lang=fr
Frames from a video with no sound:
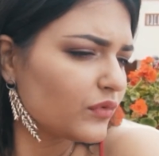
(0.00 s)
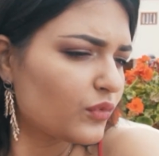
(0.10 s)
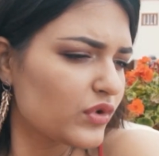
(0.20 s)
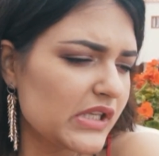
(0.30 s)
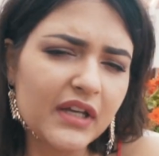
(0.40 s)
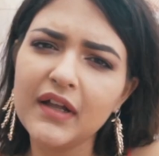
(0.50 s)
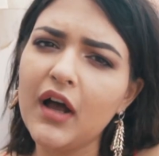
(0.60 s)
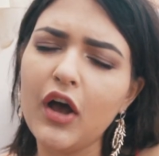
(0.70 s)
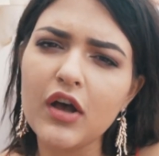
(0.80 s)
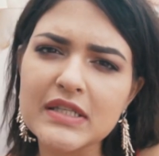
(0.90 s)
oui.
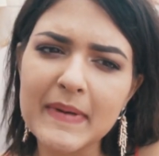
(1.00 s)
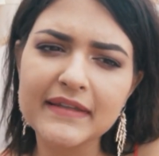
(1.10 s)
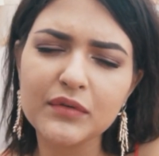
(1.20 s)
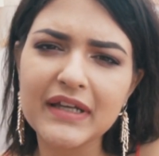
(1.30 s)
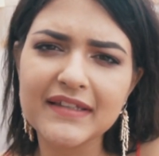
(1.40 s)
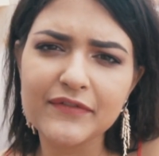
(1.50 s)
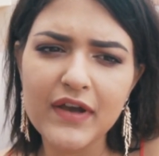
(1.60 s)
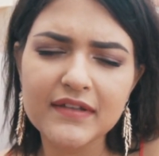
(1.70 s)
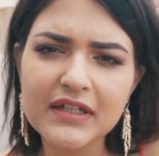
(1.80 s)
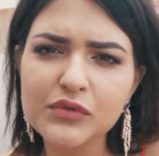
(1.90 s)
Euh, ce matin, on a été
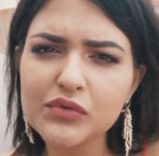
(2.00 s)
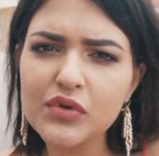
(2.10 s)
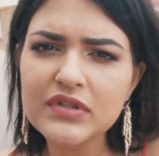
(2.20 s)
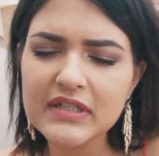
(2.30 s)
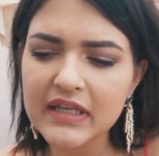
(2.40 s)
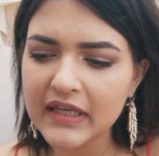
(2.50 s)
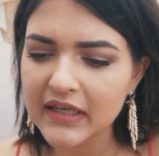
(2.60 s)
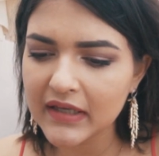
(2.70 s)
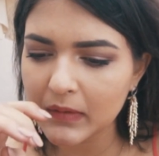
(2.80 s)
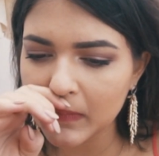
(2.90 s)
faire des courses
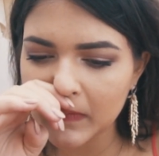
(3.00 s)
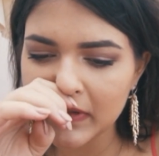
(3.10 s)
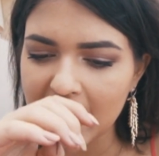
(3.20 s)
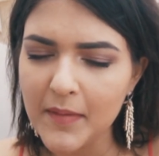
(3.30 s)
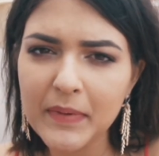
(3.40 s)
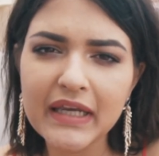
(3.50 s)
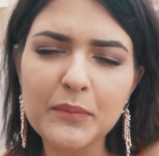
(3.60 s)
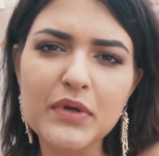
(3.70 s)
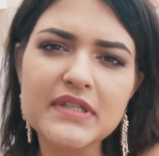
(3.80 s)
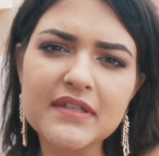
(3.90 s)
et on a pris le
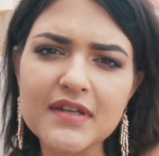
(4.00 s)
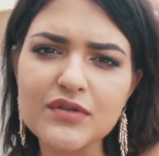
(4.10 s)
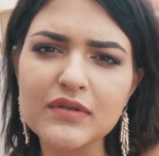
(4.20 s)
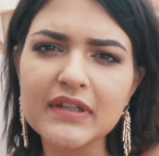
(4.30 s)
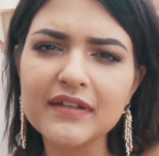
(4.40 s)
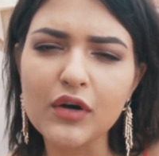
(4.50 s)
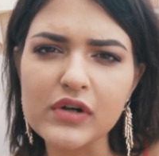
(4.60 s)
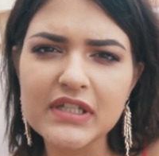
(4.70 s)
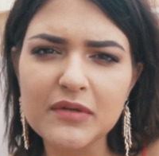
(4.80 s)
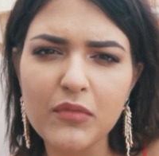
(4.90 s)
petit déjeuner
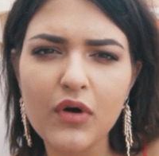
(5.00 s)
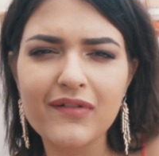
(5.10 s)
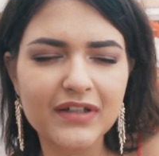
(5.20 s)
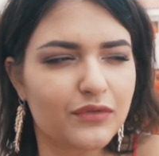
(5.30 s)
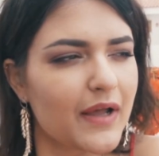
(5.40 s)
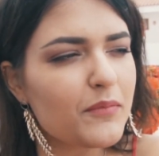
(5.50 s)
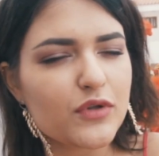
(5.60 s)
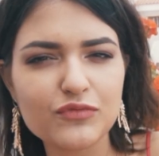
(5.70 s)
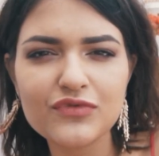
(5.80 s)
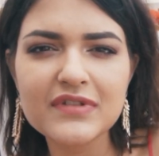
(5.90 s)
tranquillement avec de la
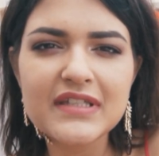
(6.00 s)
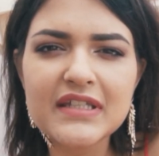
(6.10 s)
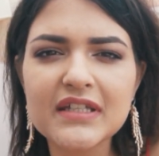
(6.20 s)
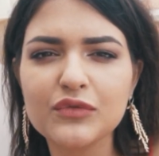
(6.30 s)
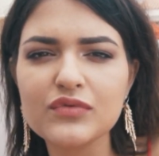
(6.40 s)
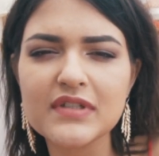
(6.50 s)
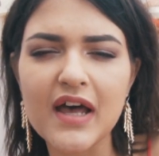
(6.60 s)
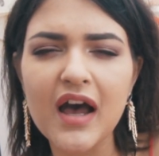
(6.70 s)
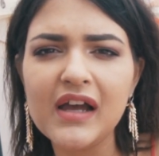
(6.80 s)
bonne musique, tout ça.